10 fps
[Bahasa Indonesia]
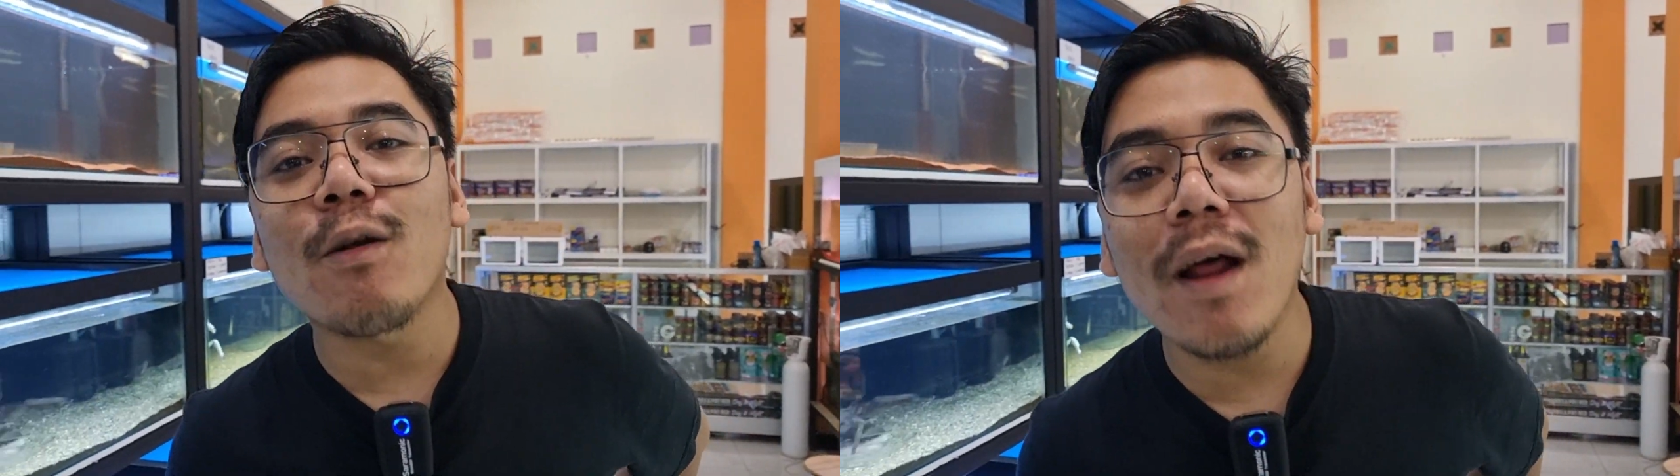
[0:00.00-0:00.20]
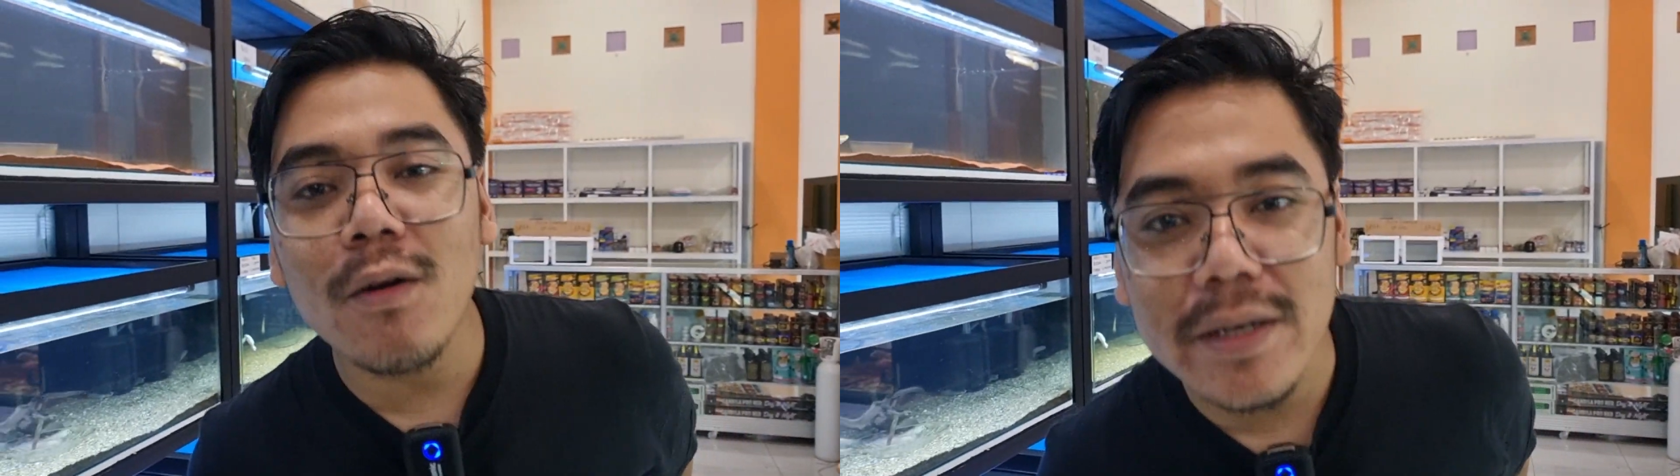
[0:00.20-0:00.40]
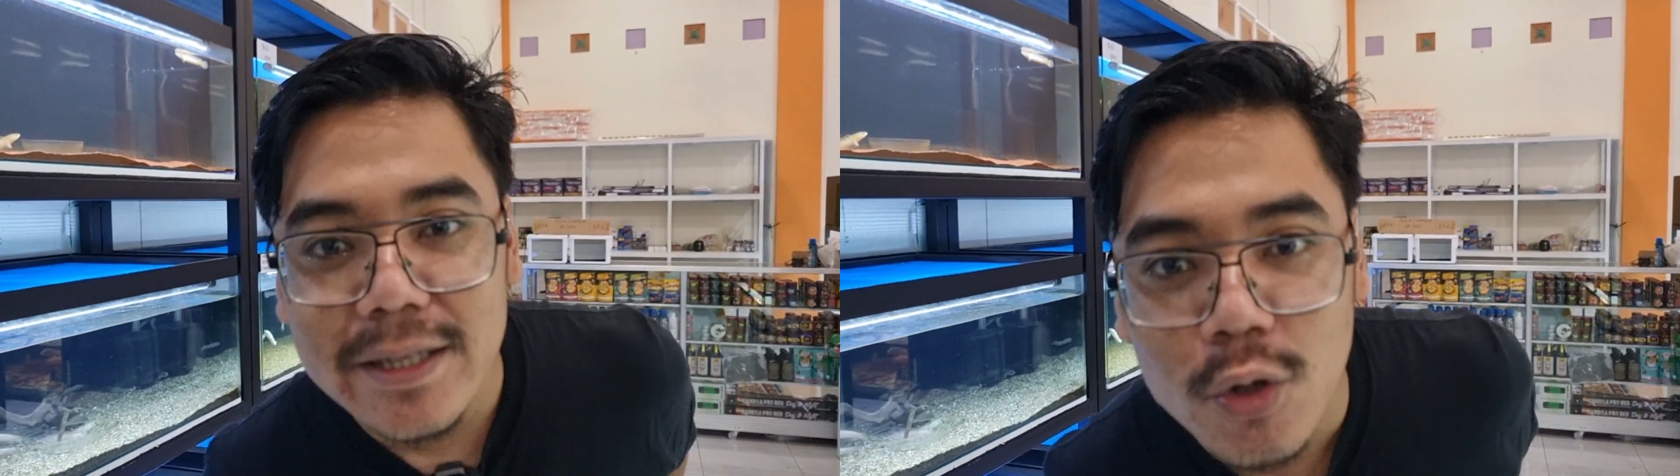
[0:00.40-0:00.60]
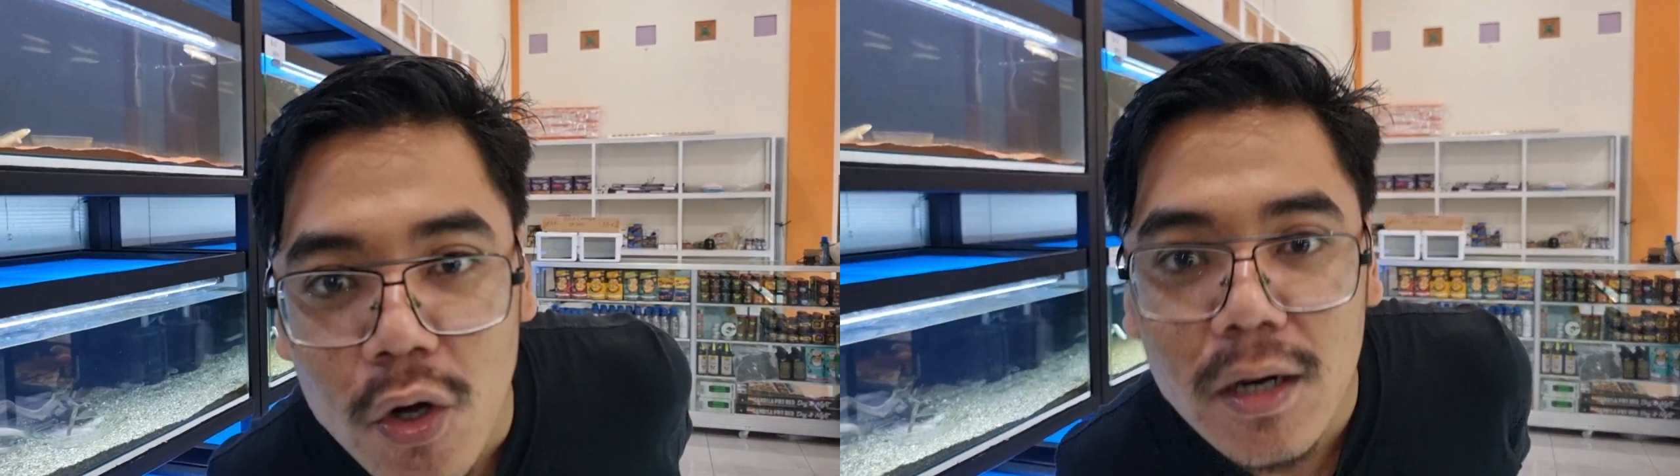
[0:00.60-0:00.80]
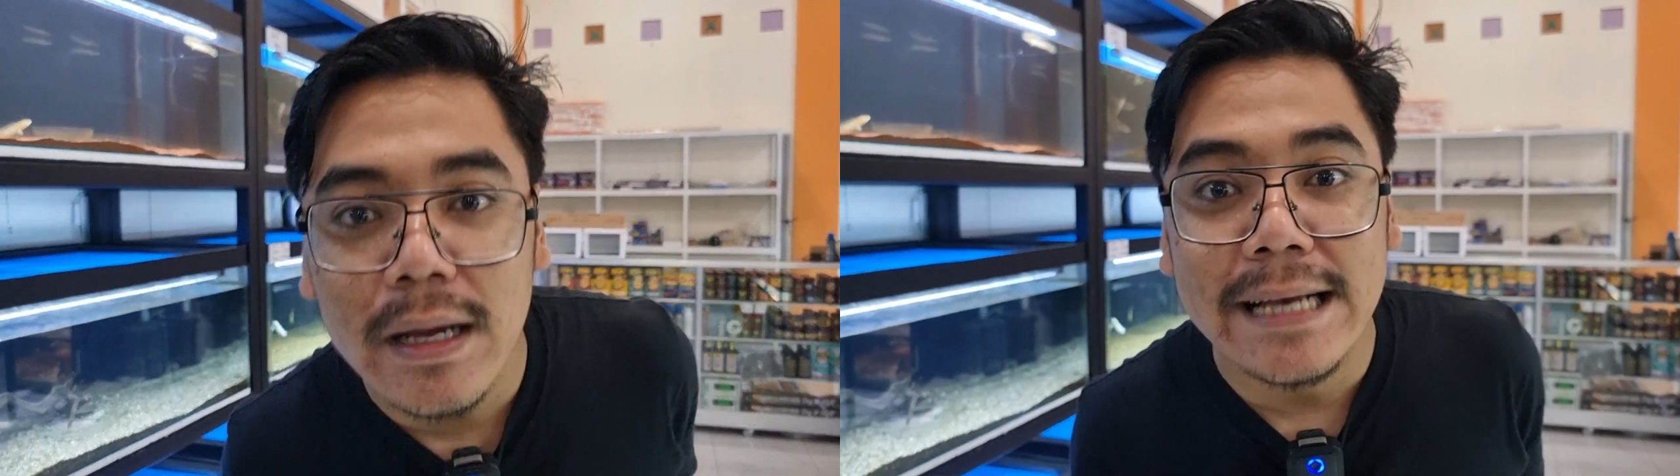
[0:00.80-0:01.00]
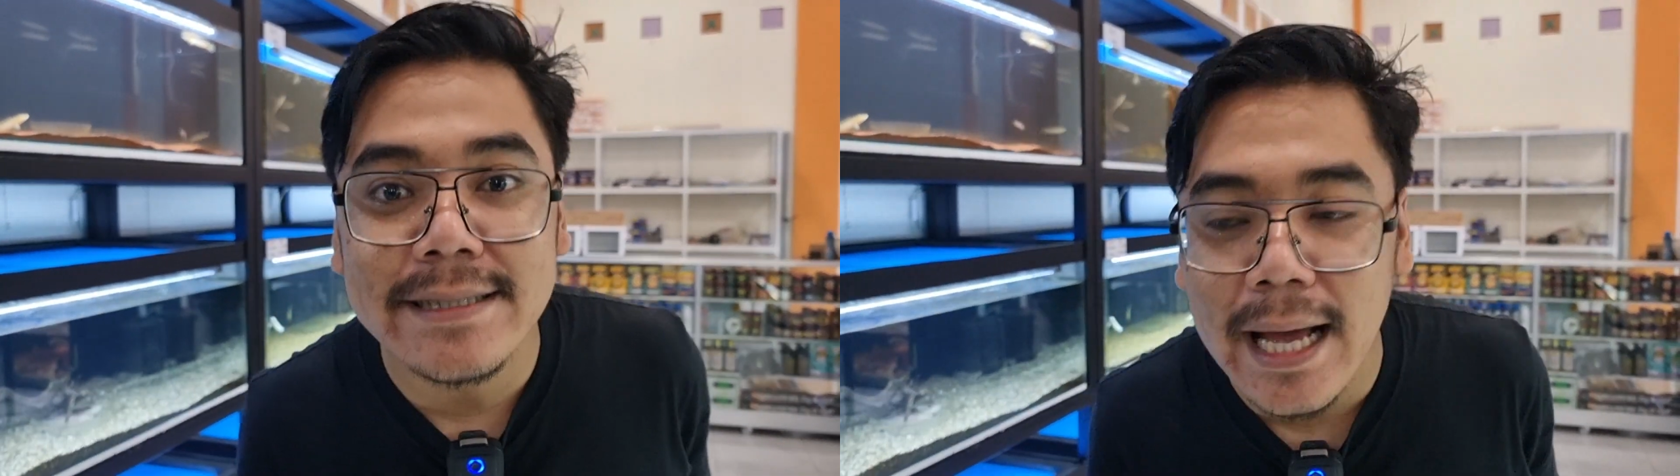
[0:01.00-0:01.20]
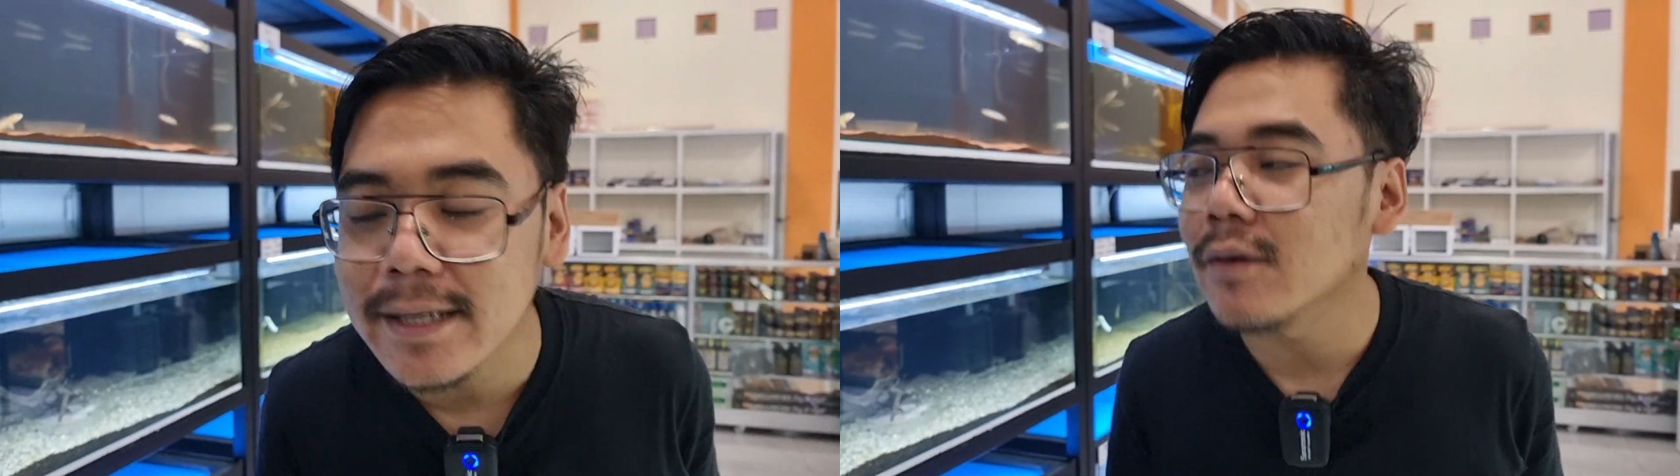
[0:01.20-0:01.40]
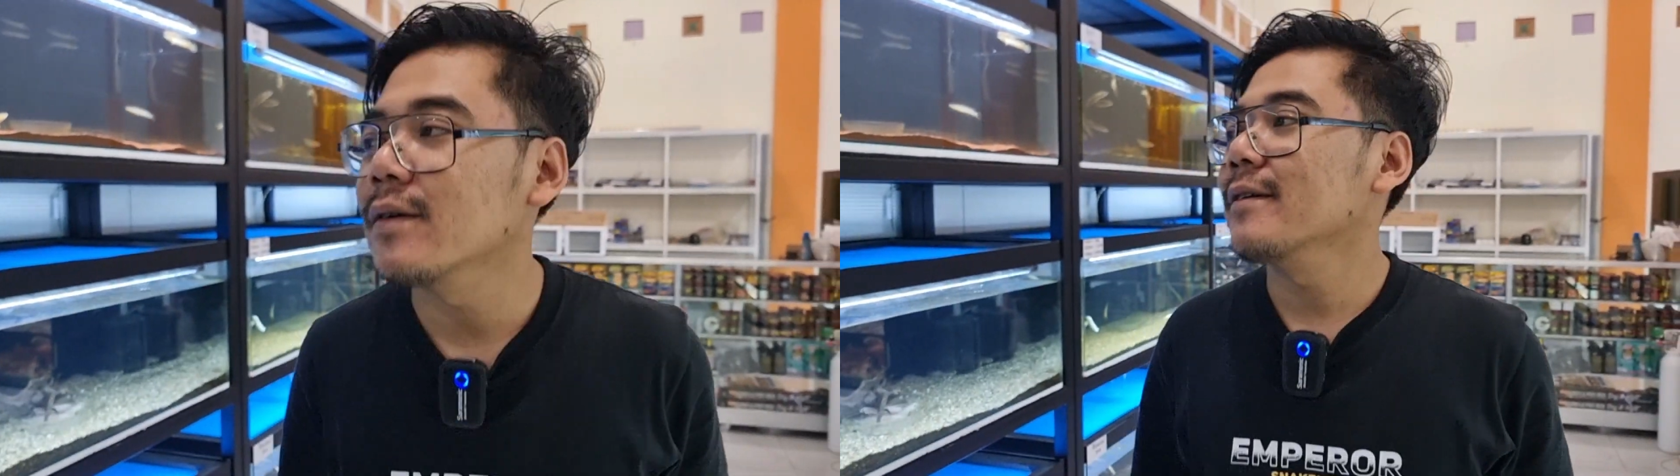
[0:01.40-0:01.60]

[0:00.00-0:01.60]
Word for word: alun-alun Kidul Gaskan ya.